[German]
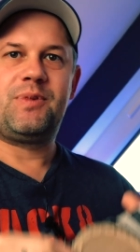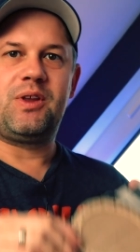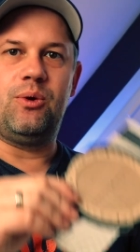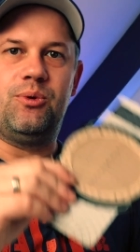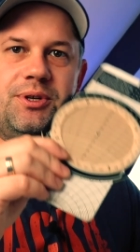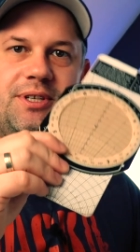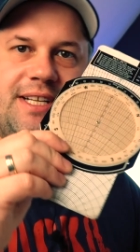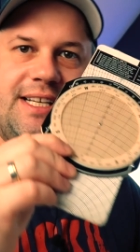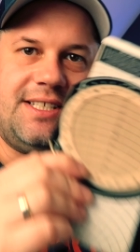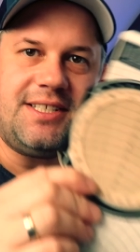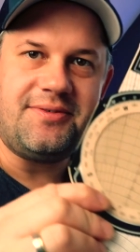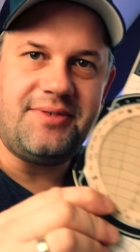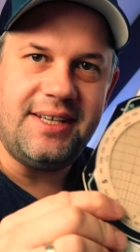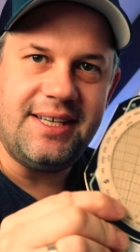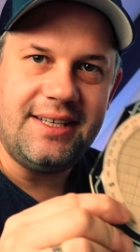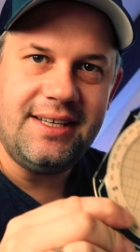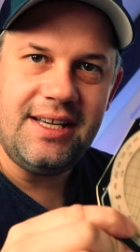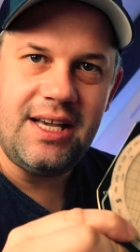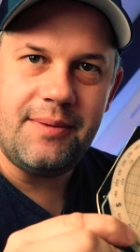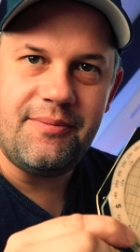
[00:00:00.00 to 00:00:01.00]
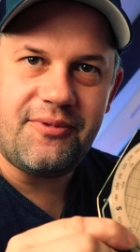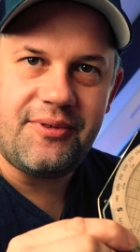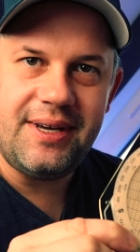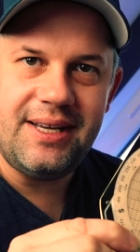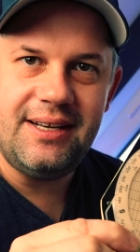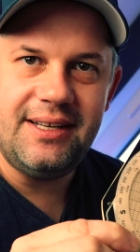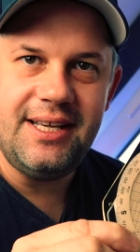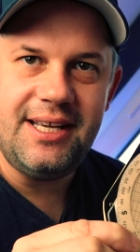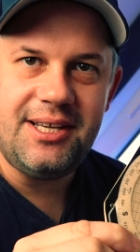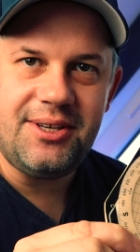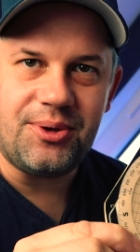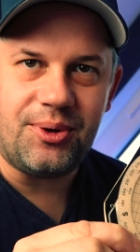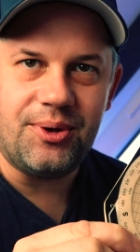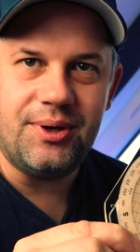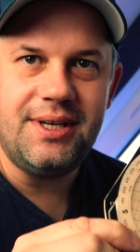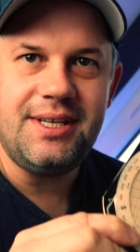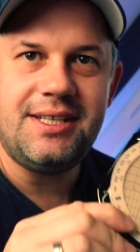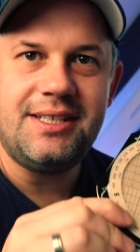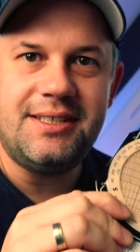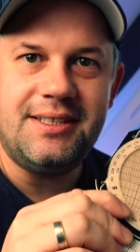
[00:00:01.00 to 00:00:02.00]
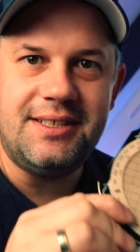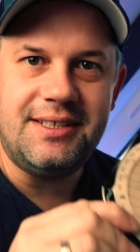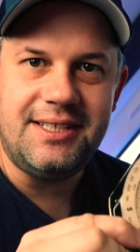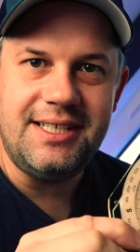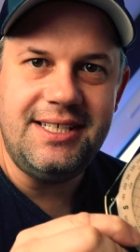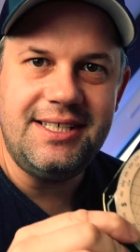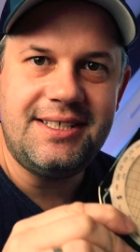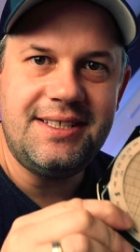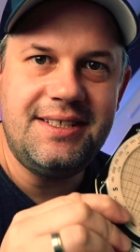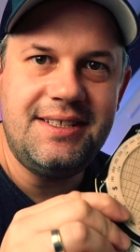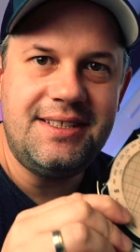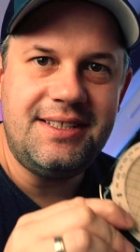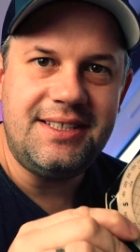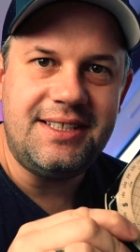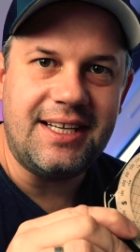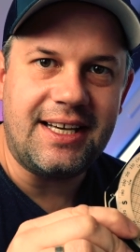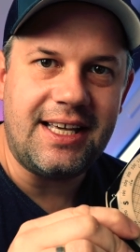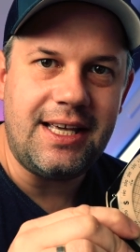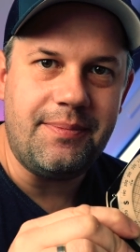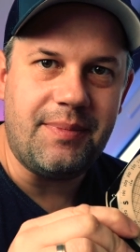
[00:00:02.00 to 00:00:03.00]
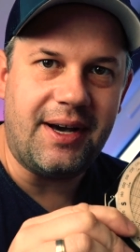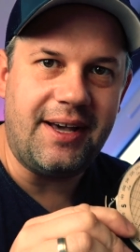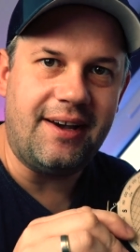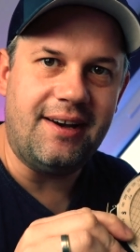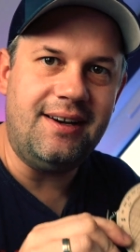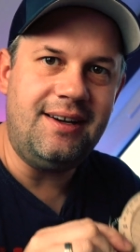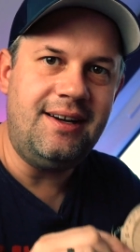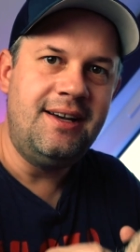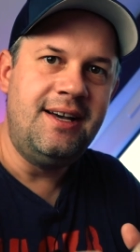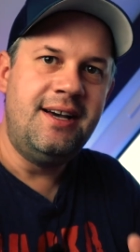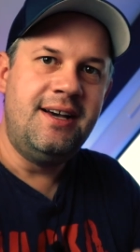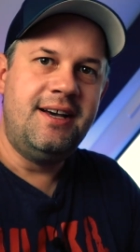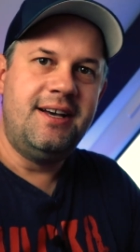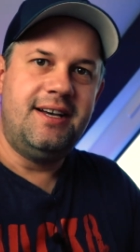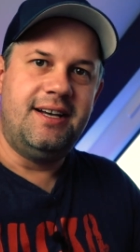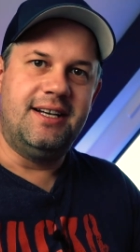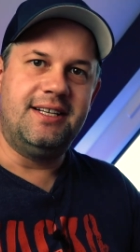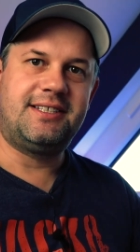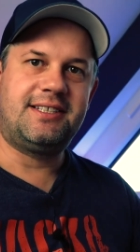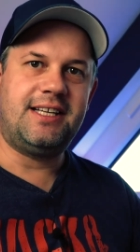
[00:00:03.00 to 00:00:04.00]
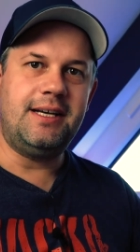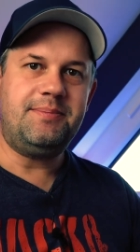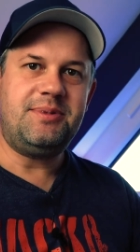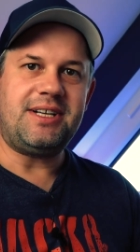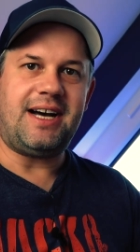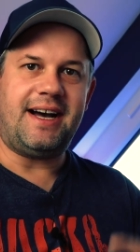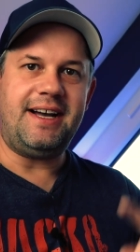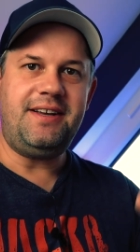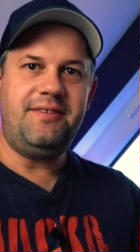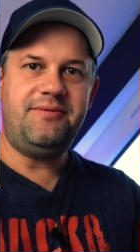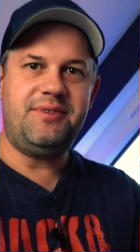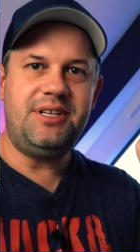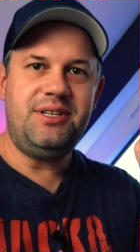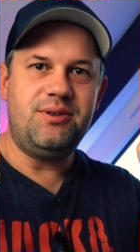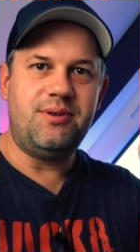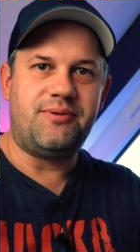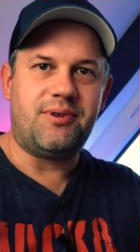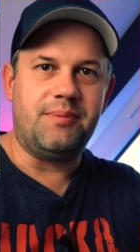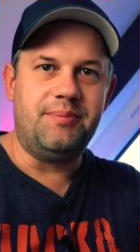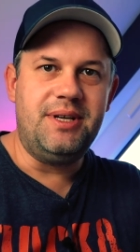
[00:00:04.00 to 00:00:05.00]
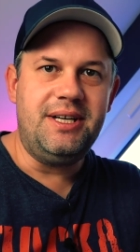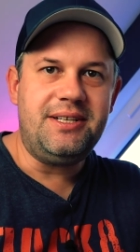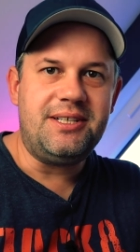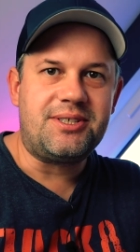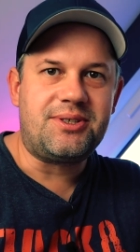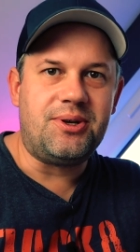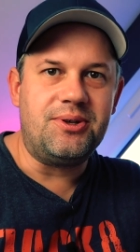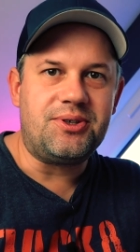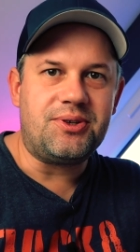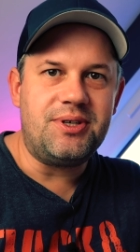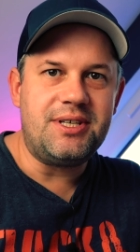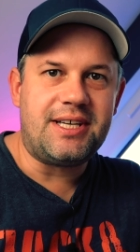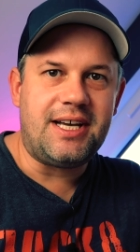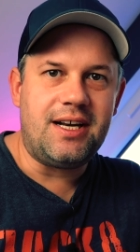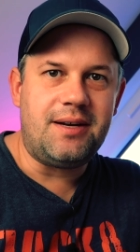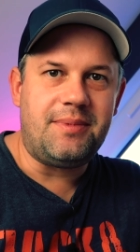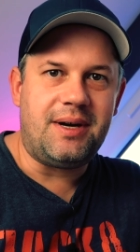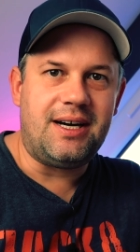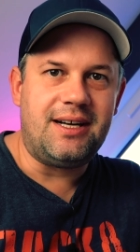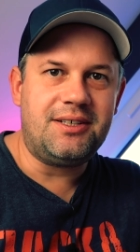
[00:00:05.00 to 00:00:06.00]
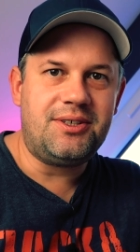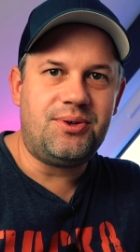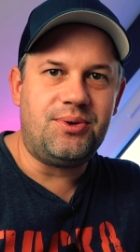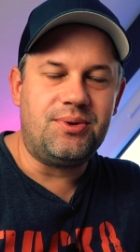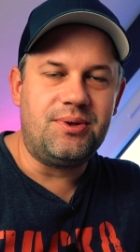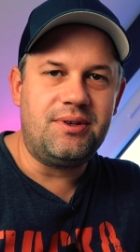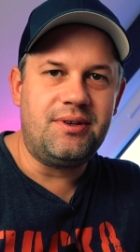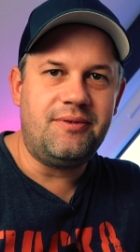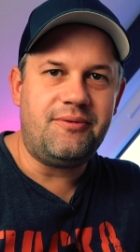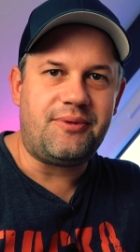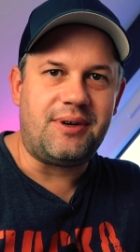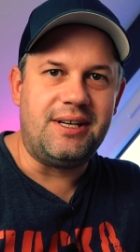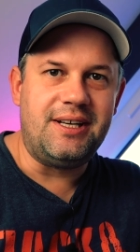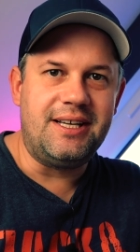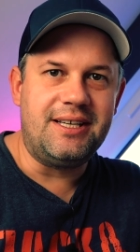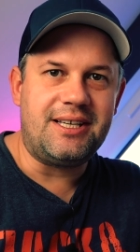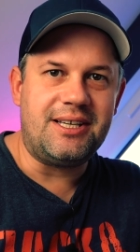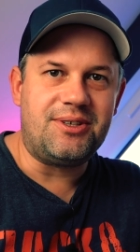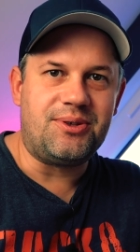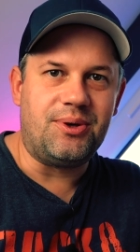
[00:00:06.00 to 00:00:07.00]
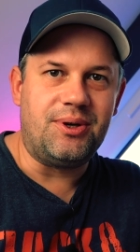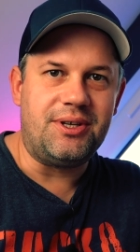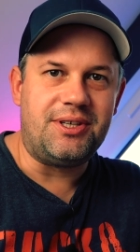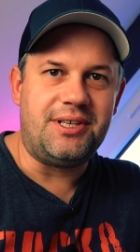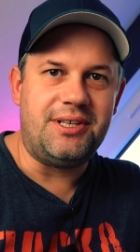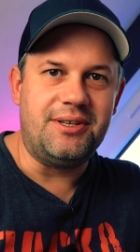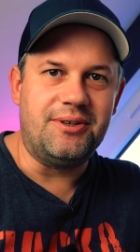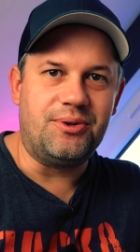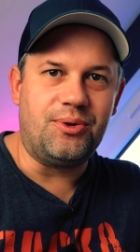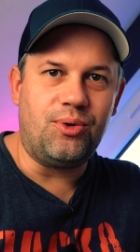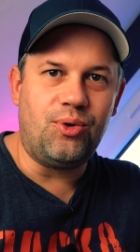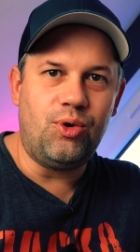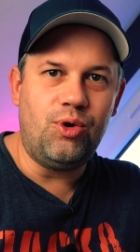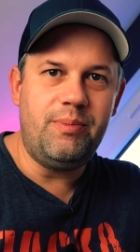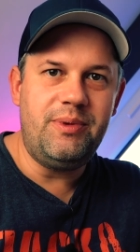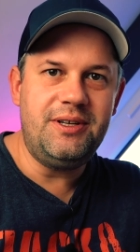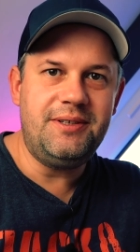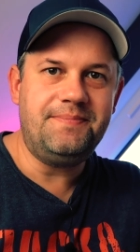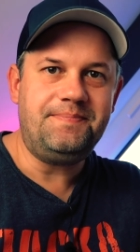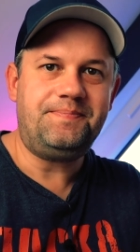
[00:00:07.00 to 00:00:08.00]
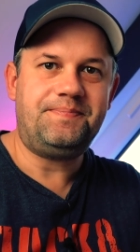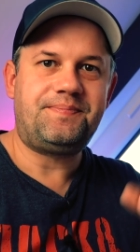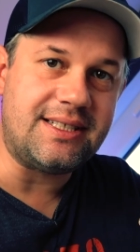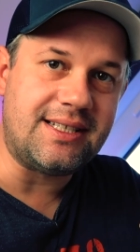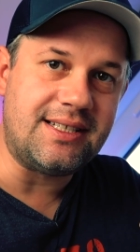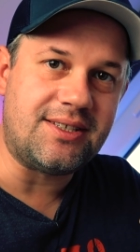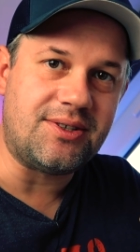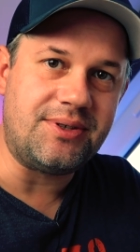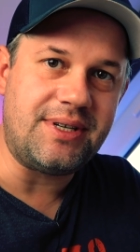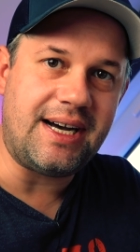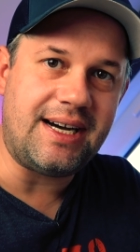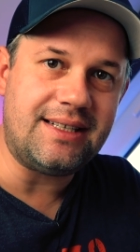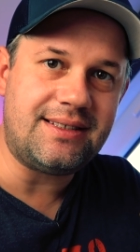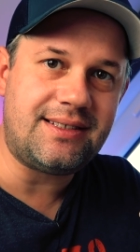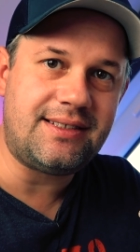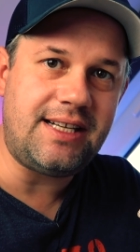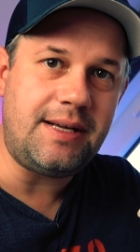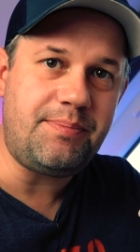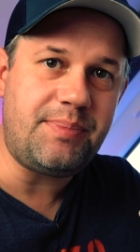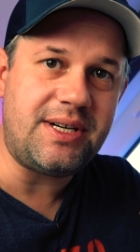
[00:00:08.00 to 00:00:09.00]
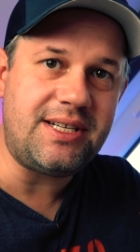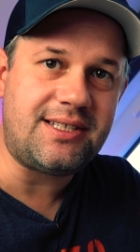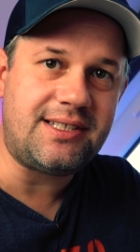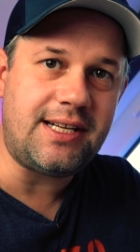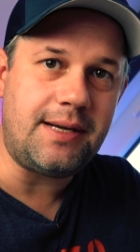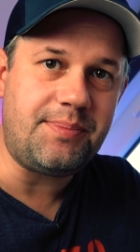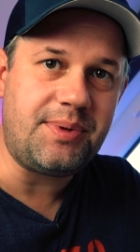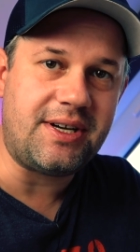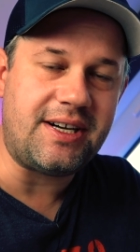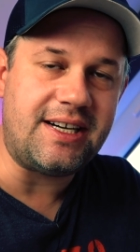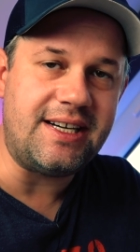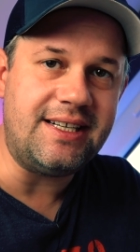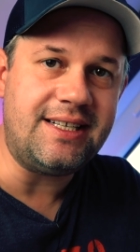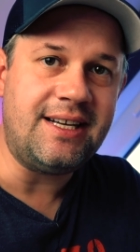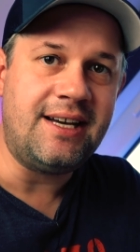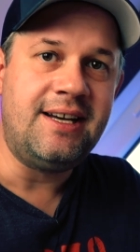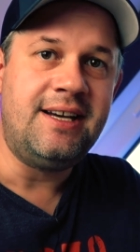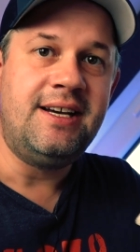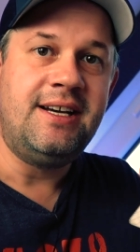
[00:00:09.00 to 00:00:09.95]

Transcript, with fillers: Und deswegen empfehle ich euch diesen Drehmeier. Es gibt ein Video von mir, das könnt ihr euch gerne mal angucken, verlinke ich euch hier oben. Das ist so eine Art Step-by-Step-Guide.